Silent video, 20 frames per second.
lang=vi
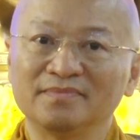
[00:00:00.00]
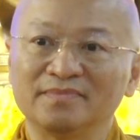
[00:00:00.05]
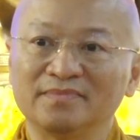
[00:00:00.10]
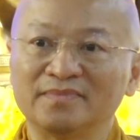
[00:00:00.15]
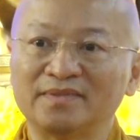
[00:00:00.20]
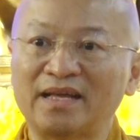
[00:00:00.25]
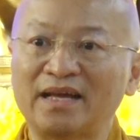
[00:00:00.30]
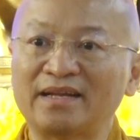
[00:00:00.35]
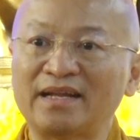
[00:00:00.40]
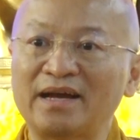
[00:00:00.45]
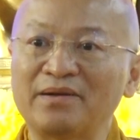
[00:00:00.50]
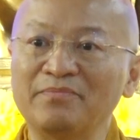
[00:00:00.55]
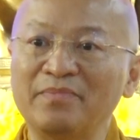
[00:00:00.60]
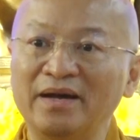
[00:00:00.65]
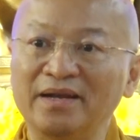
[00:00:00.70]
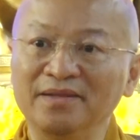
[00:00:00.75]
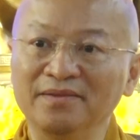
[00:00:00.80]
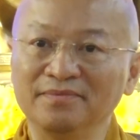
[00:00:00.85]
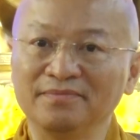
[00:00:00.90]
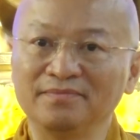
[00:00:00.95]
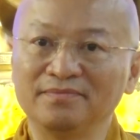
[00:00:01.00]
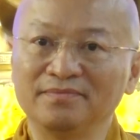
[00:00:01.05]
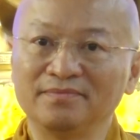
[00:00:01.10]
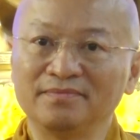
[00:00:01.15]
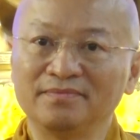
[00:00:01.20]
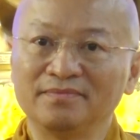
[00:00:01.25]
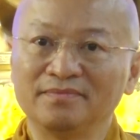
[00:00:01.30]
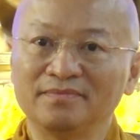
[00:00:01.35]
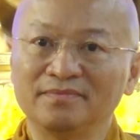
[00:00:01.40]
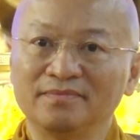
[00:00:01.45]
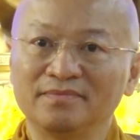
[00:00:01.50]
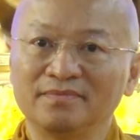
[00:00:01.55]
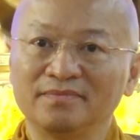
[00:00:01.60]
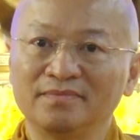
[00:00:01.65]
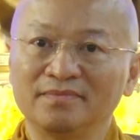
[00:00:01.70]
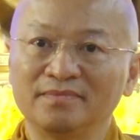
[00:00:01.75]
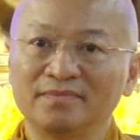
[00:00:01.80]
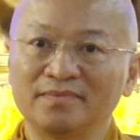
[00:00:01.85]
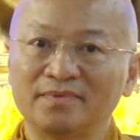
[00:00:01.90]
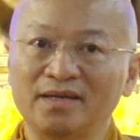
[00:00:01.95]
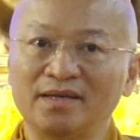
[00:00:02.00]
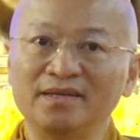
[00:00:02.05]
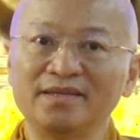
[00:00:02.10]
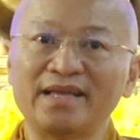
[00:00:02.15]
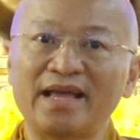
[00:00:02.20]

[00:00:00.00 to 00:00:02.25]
người ta đang bệnh tới